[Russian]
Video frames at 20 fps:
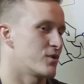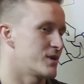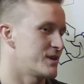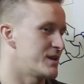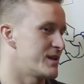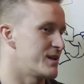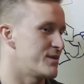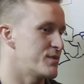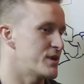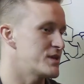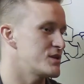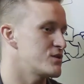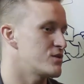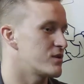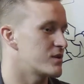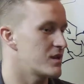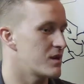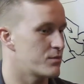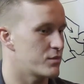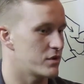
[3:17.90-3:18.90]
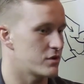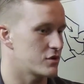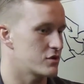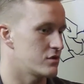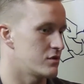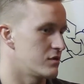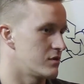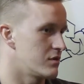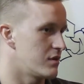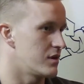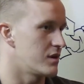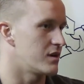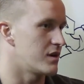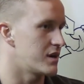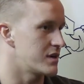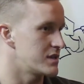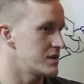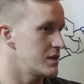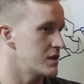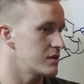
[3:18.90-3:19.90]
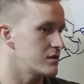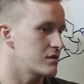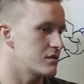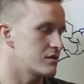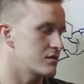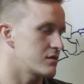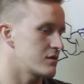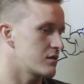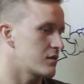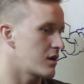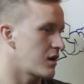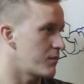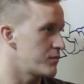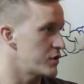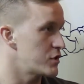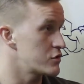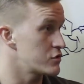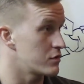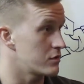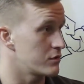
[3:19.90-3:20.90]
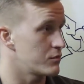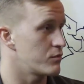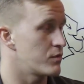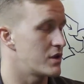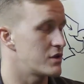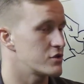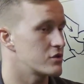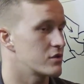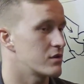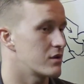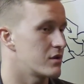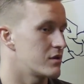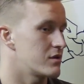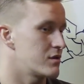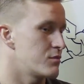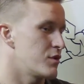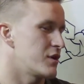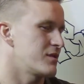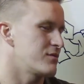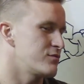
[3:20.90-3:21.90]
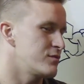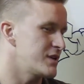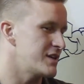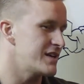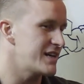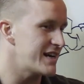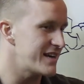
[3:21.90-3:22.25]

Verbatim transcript: уходили на пенсию. И к нам подошел а, арт-директор, ко мне еще одному мальчику, говорит, ребят, вы,